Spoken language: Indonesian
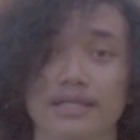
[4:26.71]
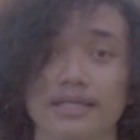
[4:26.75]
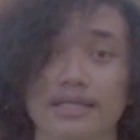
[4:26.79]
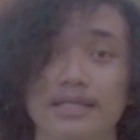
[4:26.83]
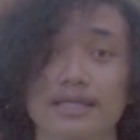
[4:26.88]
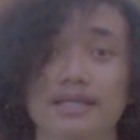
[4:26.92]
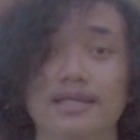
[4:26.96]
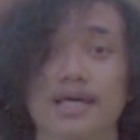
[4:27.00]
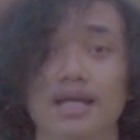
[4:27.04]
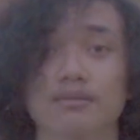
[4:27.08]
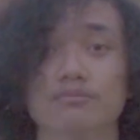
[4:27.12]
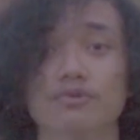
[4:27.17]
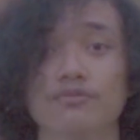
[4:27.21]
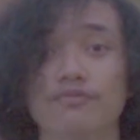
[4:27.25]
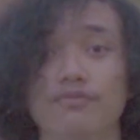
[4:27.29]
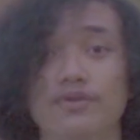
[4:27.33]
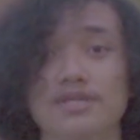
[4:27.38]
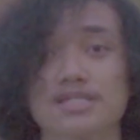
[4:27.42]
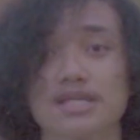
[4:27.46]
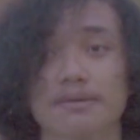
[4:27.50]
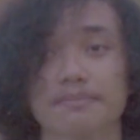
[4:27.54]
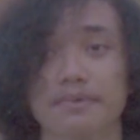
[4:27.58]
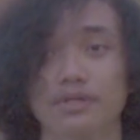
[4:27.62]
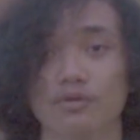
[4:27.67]
Innal
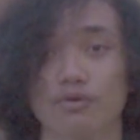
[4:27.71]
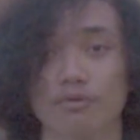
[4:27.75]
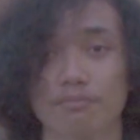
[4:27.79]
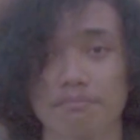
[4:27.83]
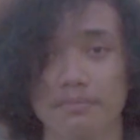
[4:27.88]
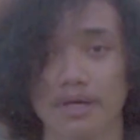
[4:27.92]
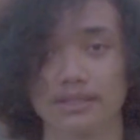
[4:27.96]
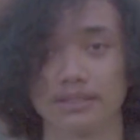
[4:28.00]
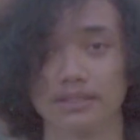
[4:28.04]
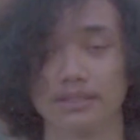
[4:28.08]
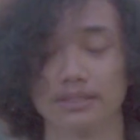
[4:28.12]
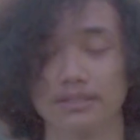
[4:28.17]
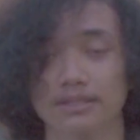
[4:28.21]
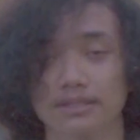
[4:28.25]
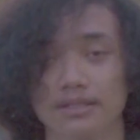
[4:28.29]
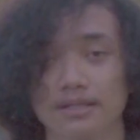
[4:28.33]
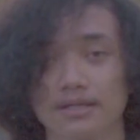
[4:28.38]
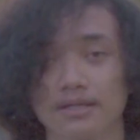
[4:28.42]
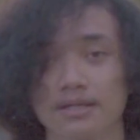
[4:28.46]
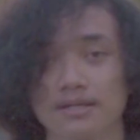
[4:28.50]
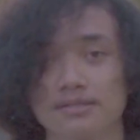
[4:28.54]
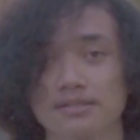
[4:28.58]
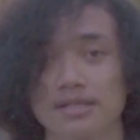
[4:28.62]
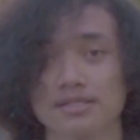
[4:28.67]
muflisa min ummati,
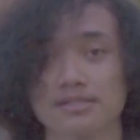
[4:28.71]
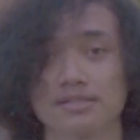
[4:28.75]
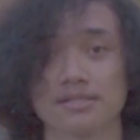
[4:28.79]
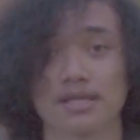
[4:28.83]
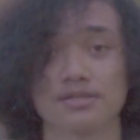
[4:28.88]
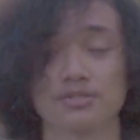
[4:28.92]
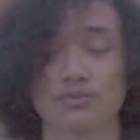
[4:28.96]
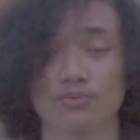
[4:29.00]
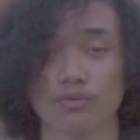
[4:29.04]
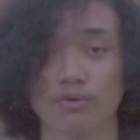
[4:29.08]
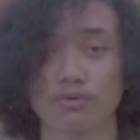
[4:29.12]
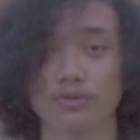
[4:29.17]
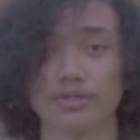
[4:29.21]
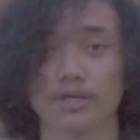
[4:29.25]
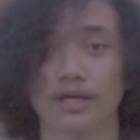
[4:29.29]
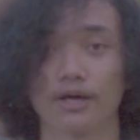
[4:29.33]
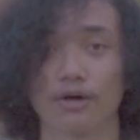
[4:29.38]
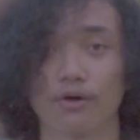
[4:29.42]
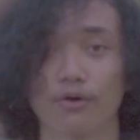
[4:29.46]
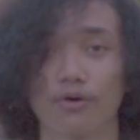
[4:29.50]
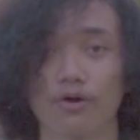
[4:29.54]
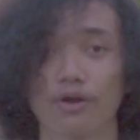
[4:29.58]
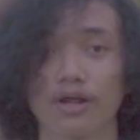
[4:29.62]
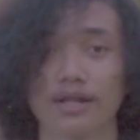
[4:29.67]

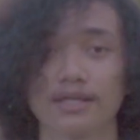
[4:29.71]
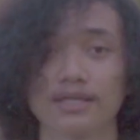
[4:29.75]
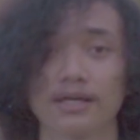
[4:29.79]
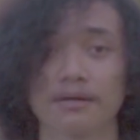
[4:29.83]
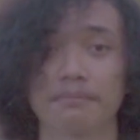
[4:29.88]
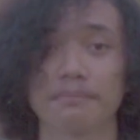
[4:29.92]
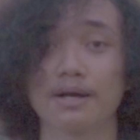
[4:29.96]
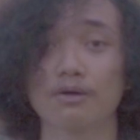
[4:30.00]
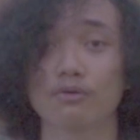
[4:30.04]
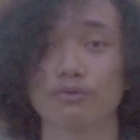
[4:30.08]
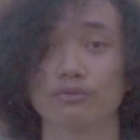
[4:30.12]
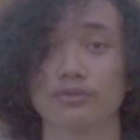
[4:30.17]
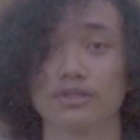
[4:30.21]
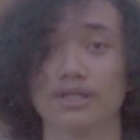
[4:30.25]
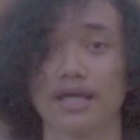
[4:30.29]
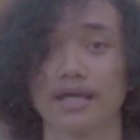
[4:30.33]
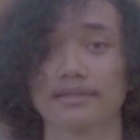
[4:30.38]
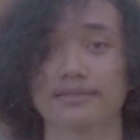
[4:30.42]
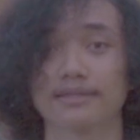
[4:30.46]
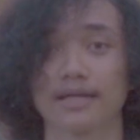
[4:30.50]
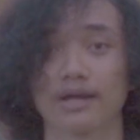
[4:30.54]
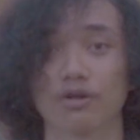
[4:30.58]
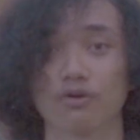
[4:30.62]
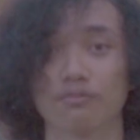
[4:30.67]
sesungguhnya orang yang bangkrut di
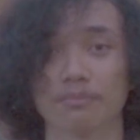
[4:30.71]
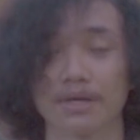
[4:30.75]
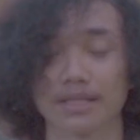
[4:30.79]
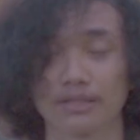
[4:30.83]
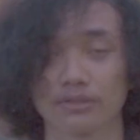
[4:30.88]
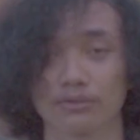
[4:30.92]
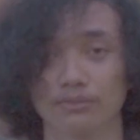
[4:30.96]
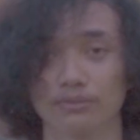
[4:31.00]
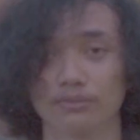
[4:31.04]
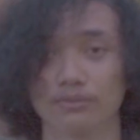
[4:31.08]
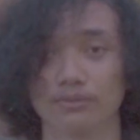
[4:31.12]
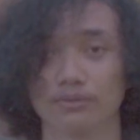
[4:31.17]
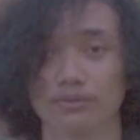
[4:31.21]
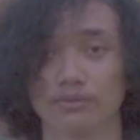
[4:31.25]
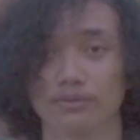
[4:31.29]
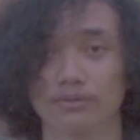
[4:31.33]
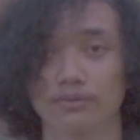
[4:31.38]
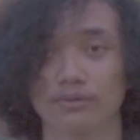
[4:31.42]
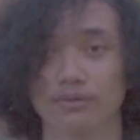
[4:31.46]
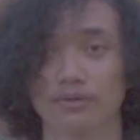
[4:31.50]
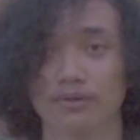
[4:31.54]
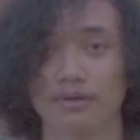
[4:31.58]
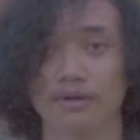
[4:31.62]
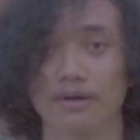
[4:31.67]
antara umatku,
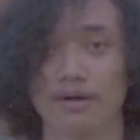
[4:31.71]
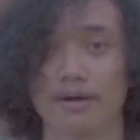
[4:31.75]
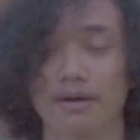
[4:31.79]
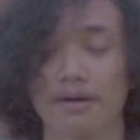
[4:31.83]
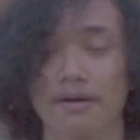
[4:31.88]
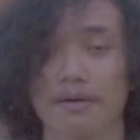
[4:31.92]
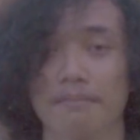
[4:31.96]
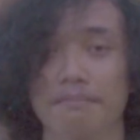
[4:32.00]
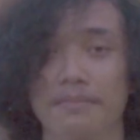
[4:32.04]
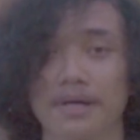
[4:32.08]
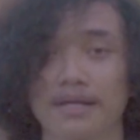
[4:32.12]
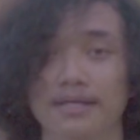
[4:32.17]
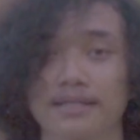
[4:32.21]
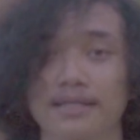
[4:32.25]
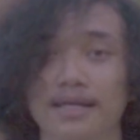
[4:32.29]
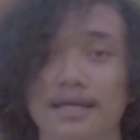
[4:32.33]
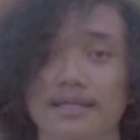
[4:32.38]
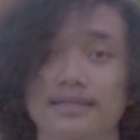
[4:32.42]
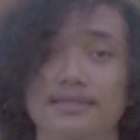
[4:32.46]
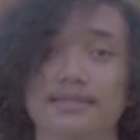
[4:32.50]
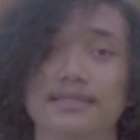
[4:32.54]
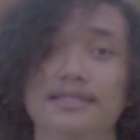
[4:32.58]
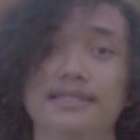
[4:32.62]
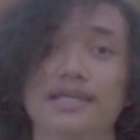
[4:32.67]
man
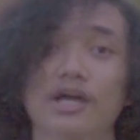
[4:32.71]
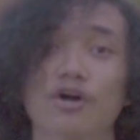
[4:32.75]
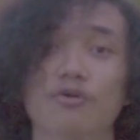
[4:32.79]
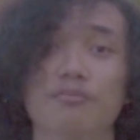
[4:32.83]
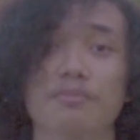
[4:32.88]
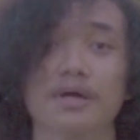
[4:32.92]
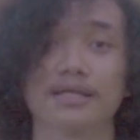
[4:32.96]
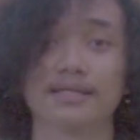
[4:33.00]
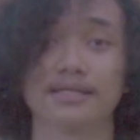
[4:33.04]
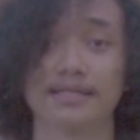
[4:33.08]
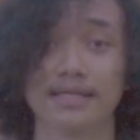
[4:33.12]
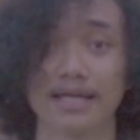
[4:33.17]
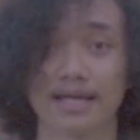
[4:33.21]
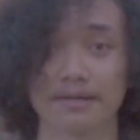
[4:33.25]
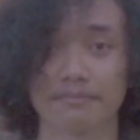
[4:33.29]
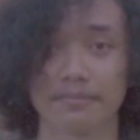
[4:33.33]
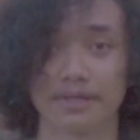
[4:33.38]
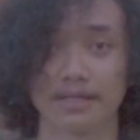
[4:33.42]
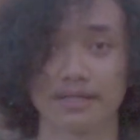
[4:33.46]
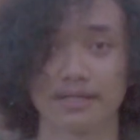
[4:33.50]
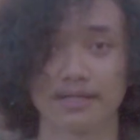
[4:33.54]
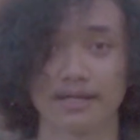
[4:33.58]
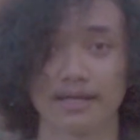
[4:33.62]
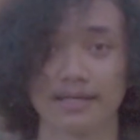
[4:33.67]
ya'ti yaumal
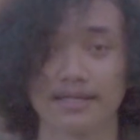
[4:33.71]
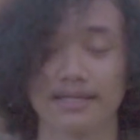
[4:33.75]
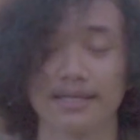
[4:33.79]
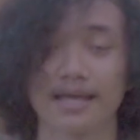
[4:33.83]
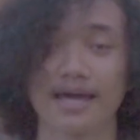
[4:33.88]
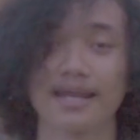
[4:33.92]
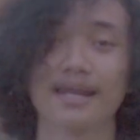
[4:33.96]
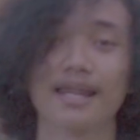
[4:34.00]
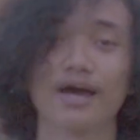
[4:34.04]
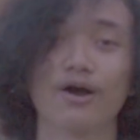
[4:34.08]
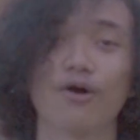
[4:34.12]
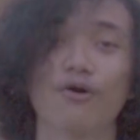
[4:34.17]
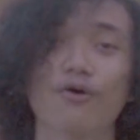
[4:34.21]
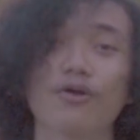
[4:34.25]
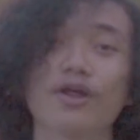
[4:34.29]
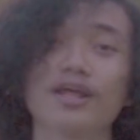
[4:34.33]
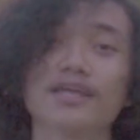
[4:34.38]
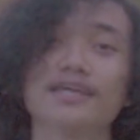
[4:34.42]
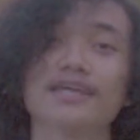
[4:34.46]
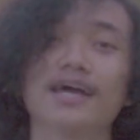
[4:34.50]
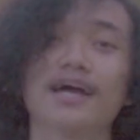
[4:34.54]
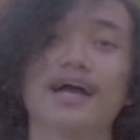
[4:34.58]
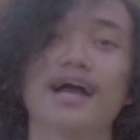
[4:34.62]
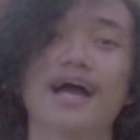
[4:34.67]
qiyamah, adalah
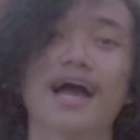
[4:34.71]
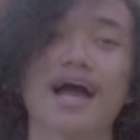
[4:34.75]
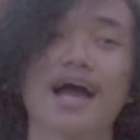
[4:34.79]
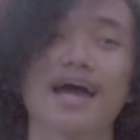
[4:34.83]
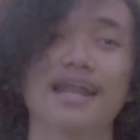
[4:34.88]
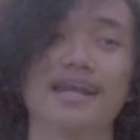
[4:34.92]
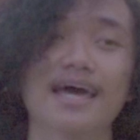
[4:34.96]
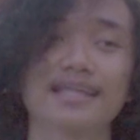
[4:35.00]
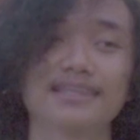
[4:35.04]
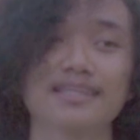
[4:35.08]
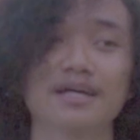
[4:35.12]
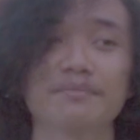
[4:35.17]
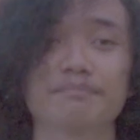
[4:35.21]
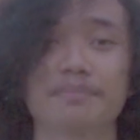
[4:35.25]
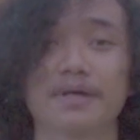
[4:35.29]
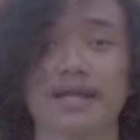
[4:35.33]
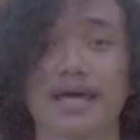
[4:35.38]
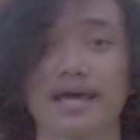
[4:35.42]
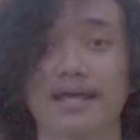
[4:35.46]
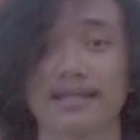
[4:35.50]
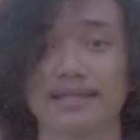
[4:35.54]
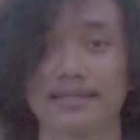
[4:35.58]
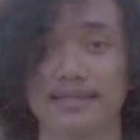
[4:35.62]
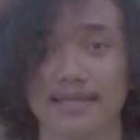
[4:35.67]
orang yang datang
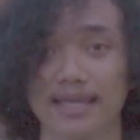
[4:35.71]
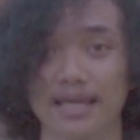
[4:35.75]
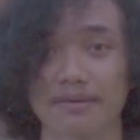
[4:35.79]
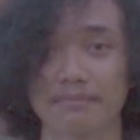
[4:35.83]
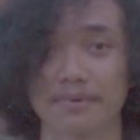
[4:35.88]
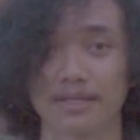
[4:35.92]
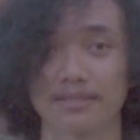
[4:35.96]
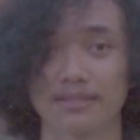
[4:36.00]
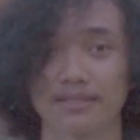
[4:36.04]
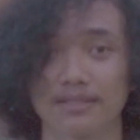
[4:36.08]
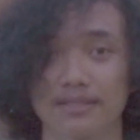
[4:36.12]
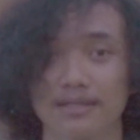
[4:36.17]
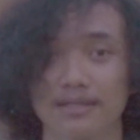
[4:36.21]
pada hari kiamat,